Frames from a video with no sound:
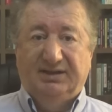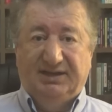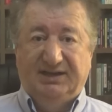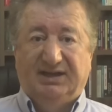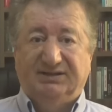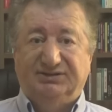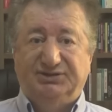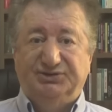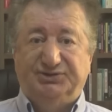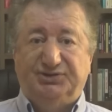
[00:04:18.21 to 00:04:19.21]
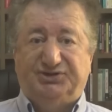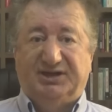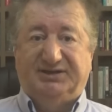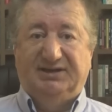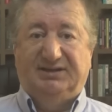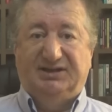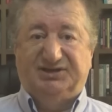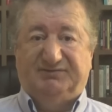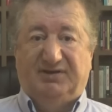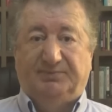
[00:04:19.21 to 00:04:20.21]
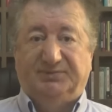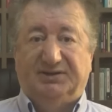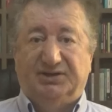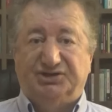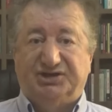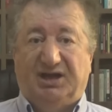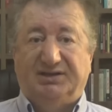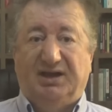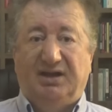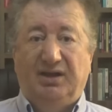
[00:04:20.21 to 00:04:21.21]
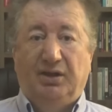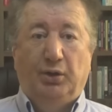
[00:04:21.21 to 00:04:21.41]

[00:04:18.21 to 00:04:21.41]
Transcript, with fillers: inandırıcı şekilde cevaplanacağına